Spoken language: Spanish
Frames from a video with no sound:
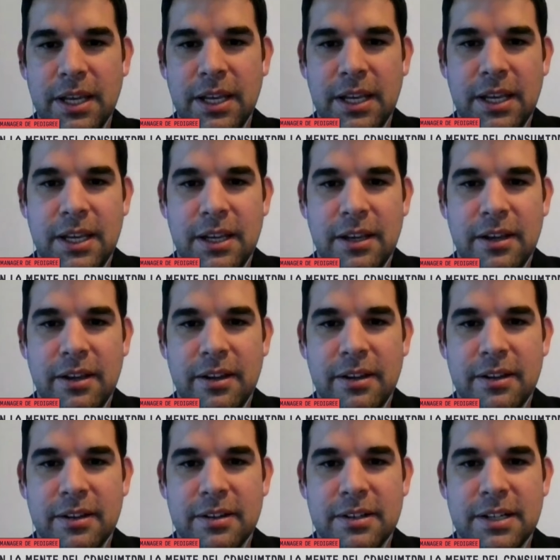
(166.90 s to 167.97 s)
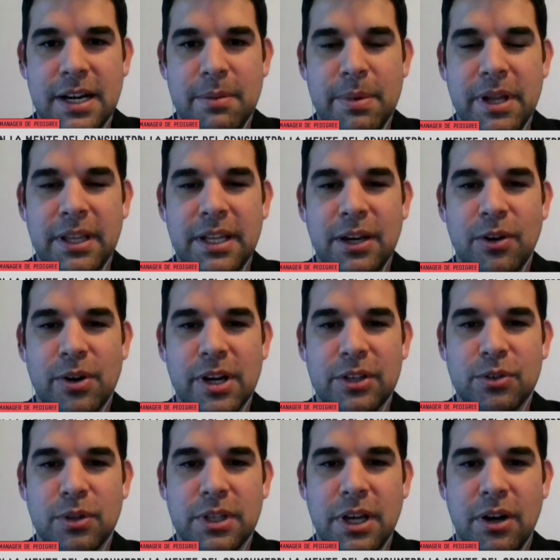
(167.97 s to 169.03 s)
y realmente los
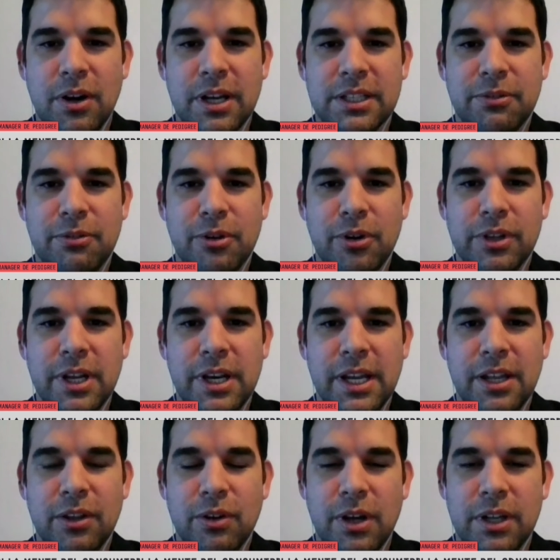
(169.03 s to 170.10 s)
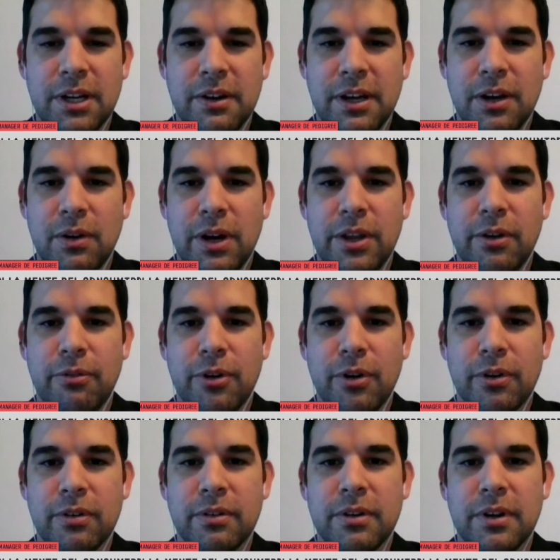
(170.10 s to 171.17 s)
resultados que se fueron teniendo a través de los años
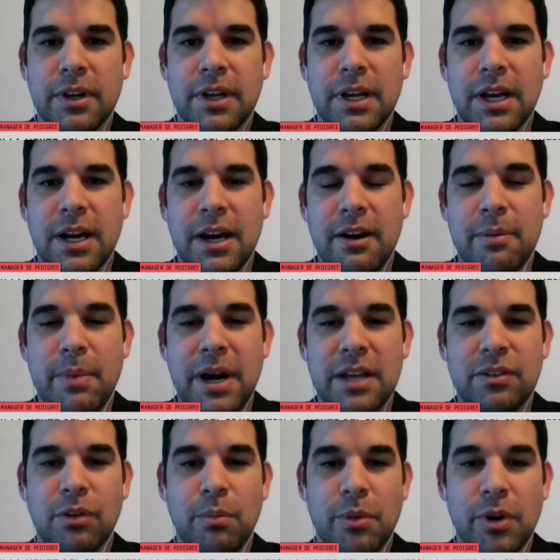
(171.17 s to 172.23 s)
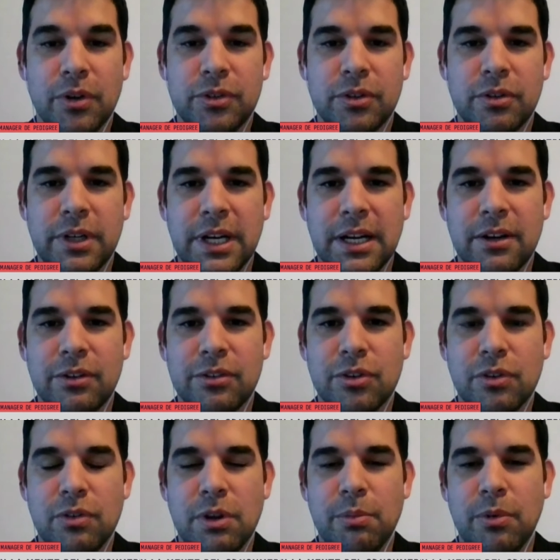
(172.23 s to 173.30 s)
fueron cada vez más asombrosos, ¿verdad?
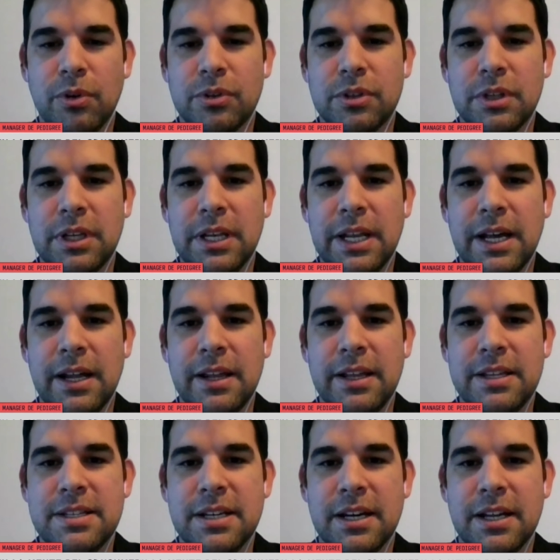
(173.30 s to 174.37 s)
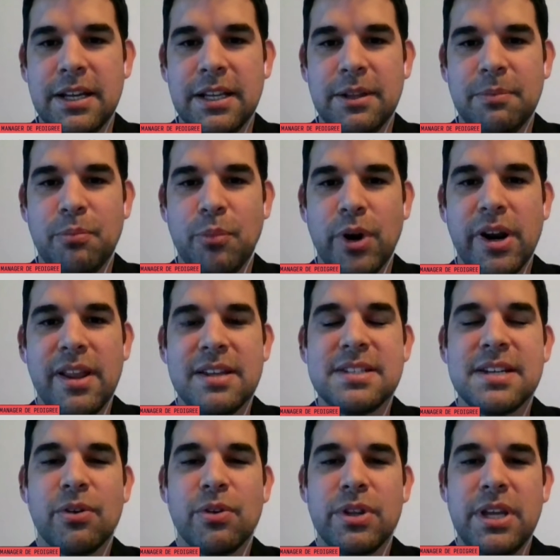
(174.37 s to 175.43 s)
Nosotros tuvimos la dicha de poder
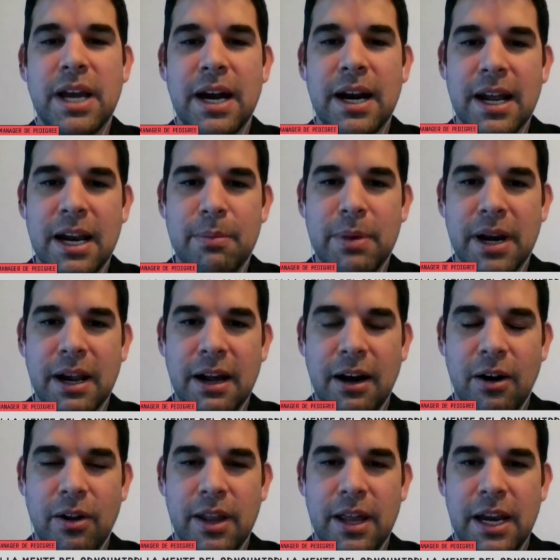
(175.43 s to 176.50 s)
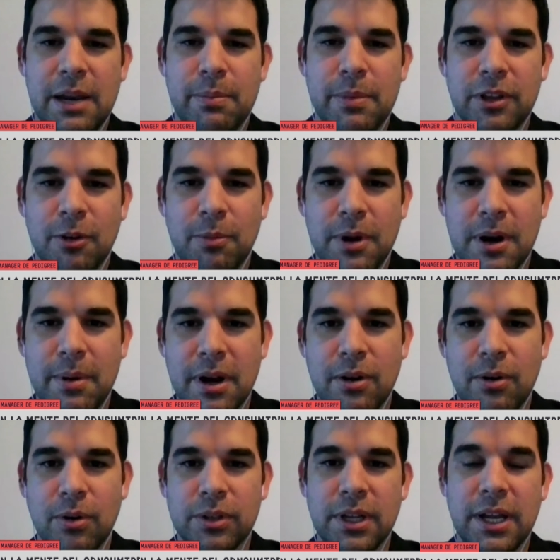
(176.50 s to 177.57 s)
desarrollar el mercado de alimentos para
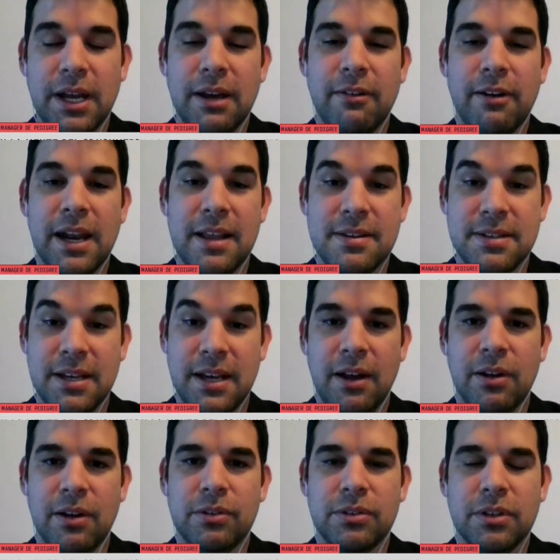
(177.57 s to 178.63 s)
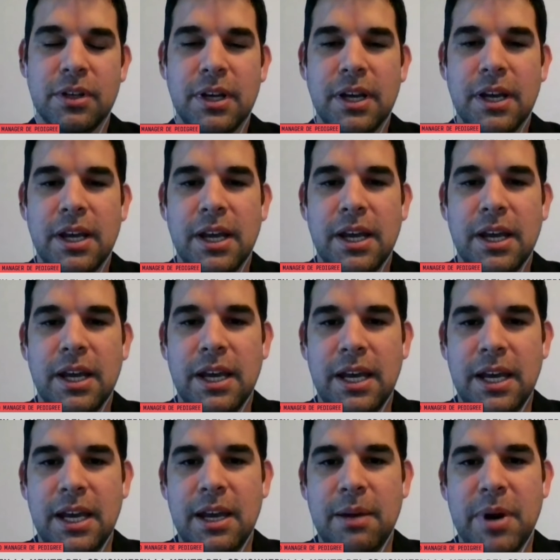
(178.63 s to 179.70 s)
mascotas de balanceados
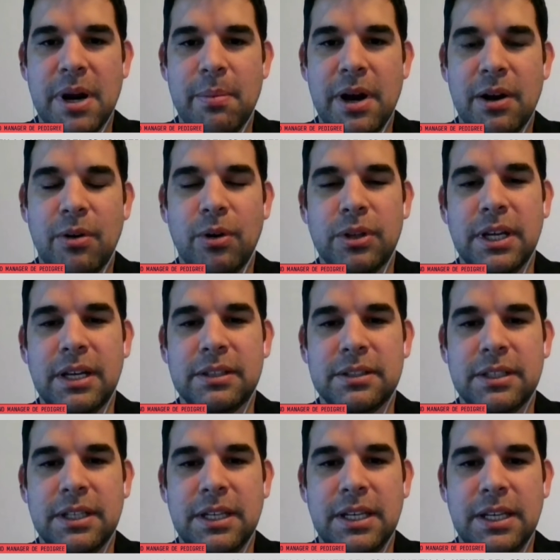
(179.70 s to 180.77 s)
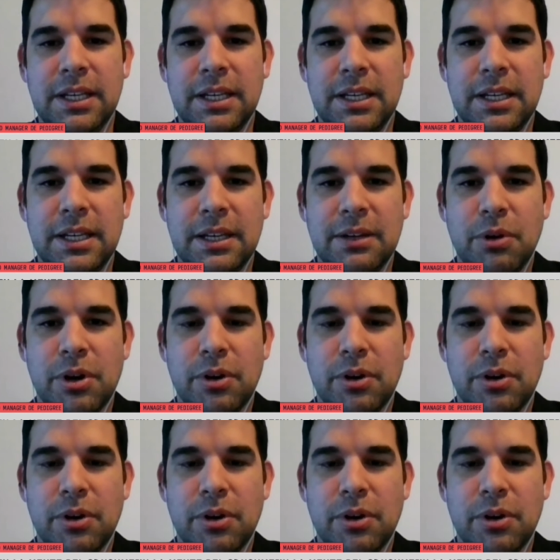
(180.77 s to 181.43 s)
eh, para mascotas y